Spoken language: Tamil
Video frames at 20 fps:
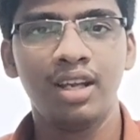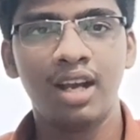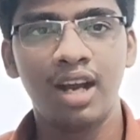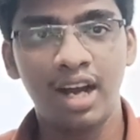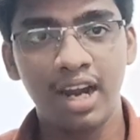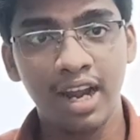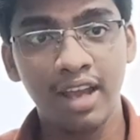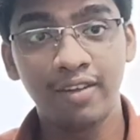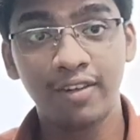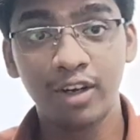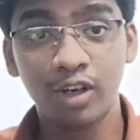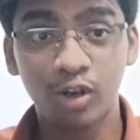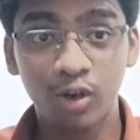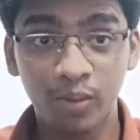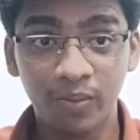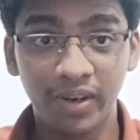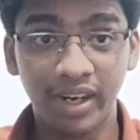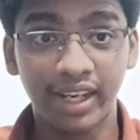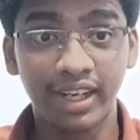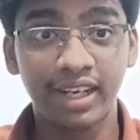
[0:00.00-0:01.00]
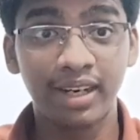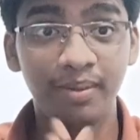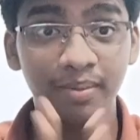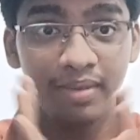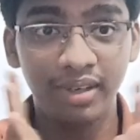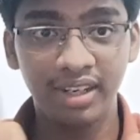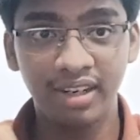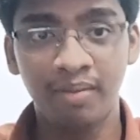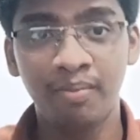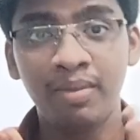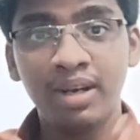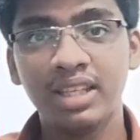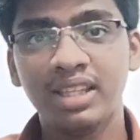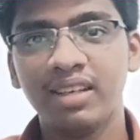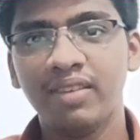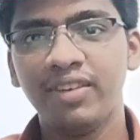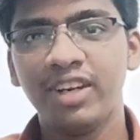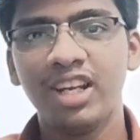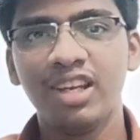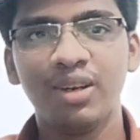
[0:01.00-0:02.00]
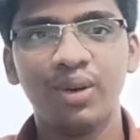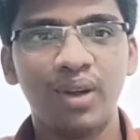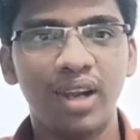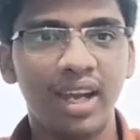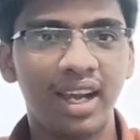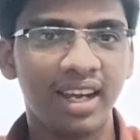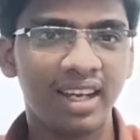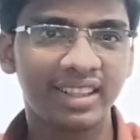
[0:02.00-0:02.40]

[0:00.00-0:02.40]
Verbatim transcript: அனைவருக்கும் வணக்கம் நம்ம இந்த வீடியோவில்